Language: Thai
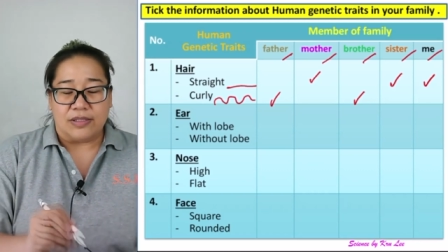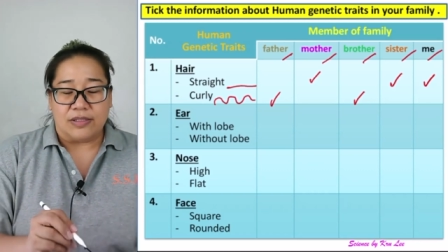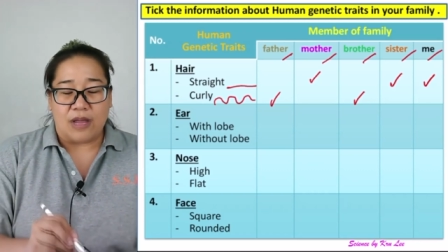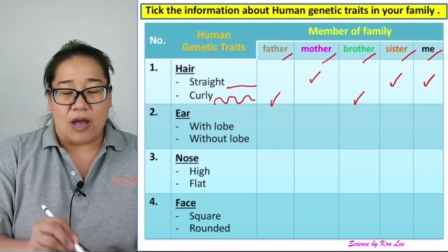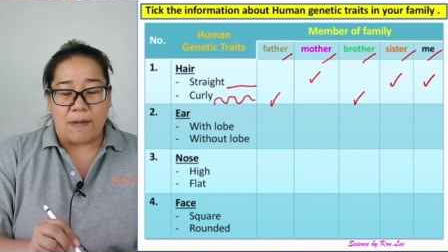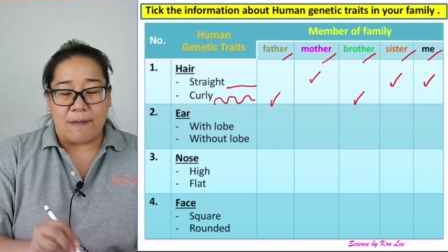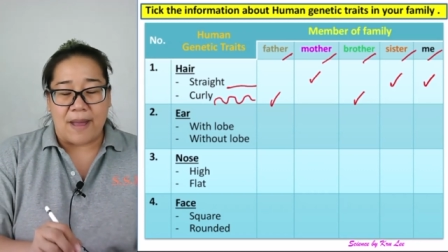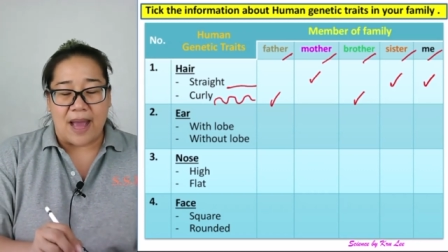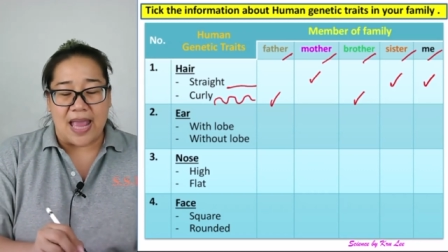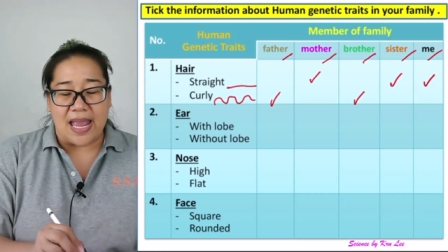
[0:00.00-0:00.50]

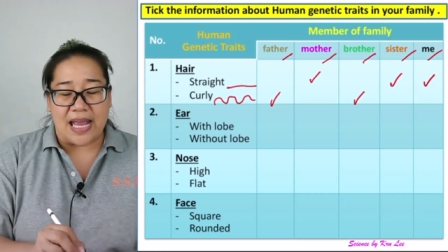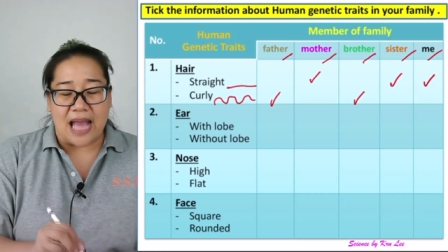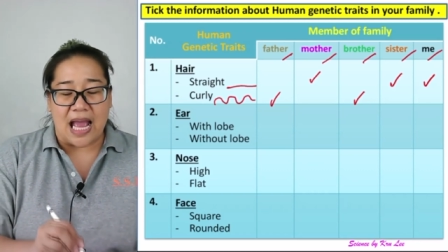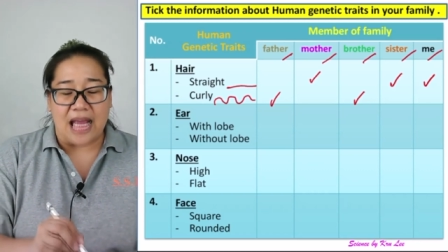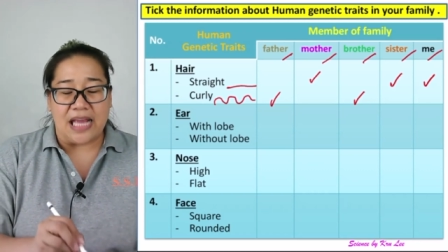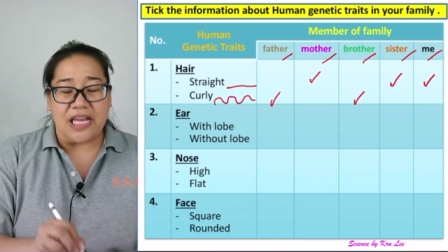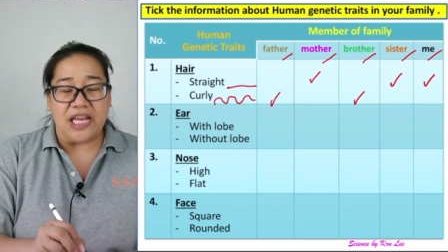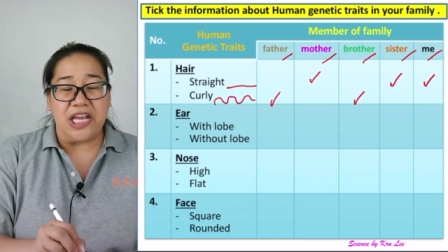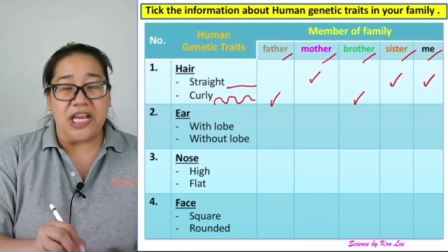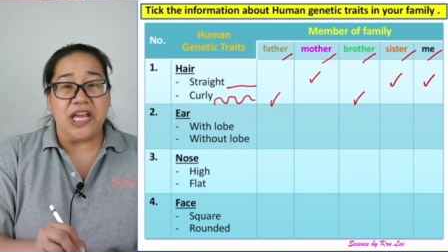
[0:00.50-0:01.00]
ต่อไป
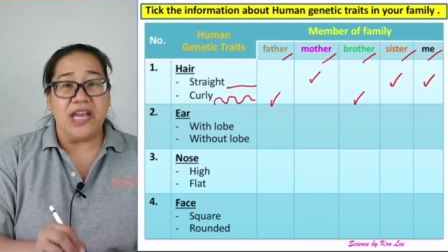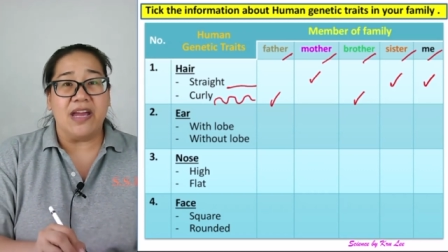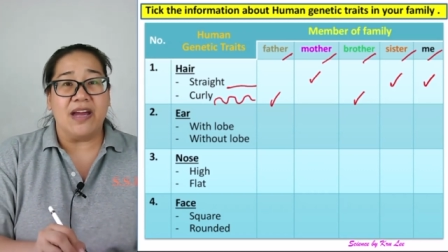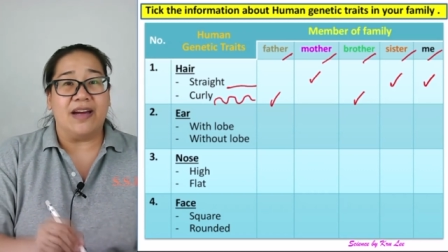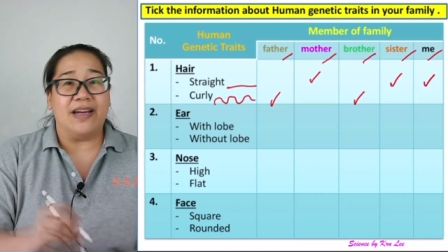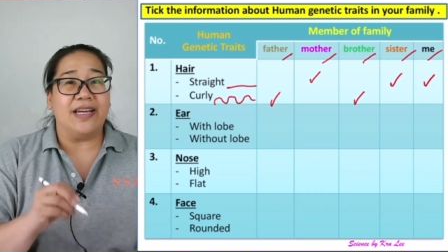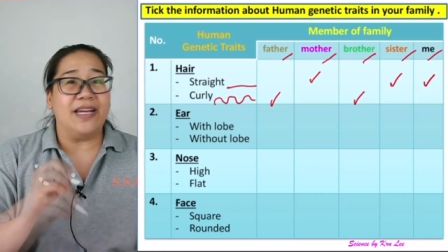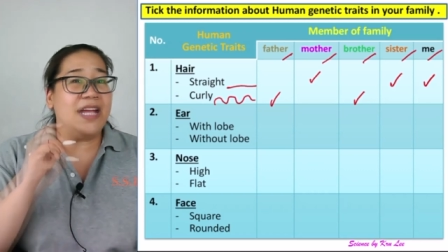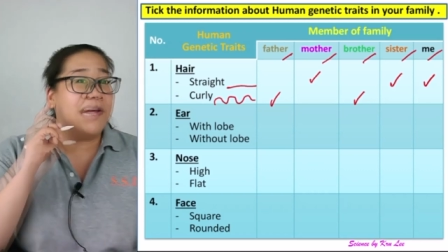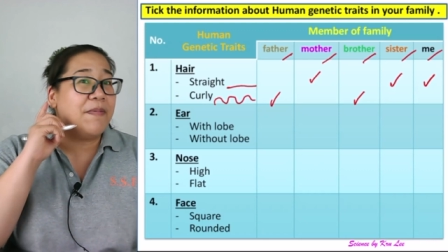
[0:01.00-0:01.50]
ค่ะเย
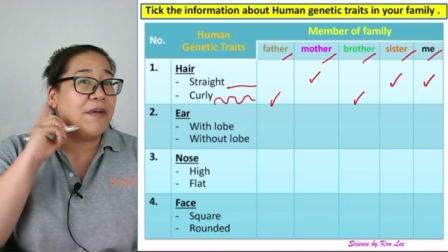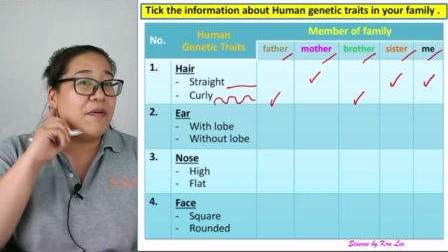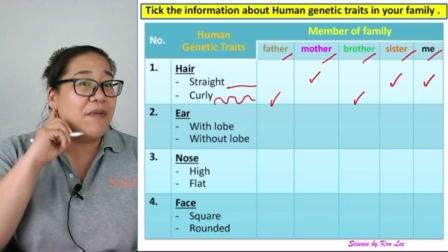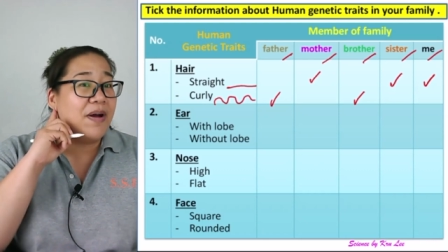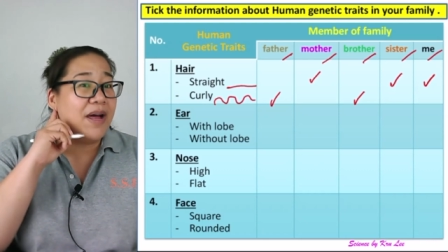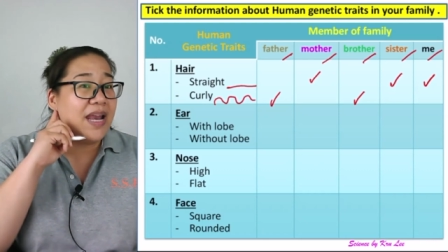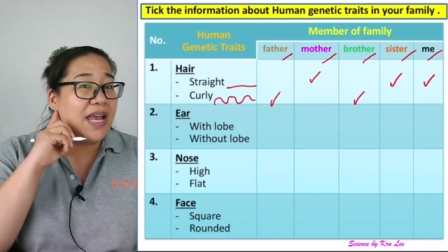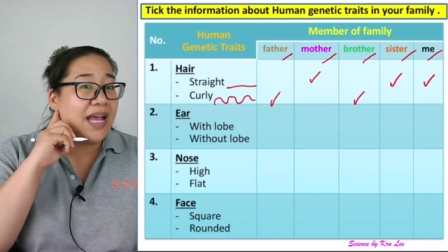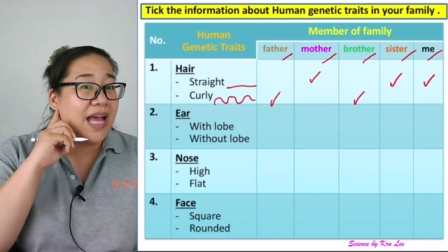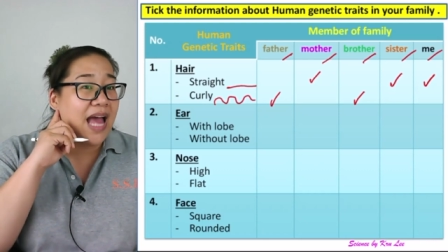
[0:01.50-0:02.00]
เอแปล
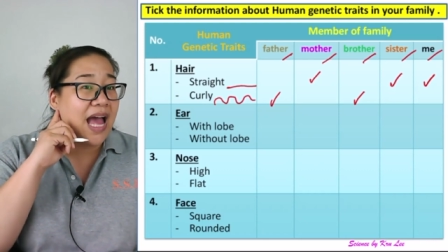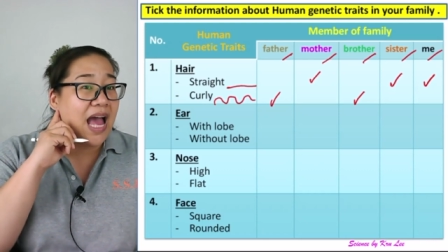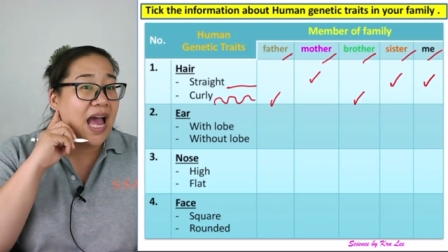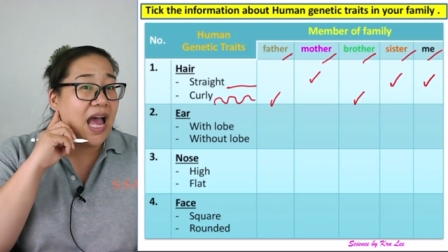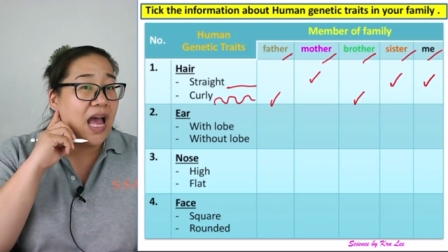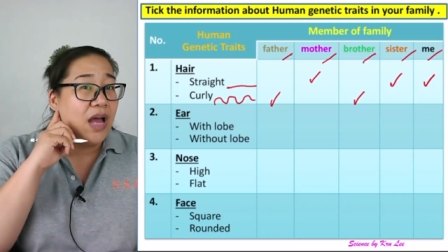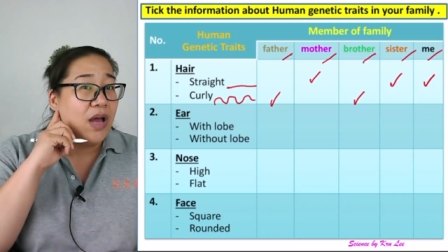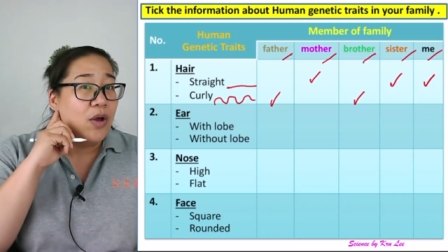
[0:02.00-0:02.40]
ว่าอะไรคะ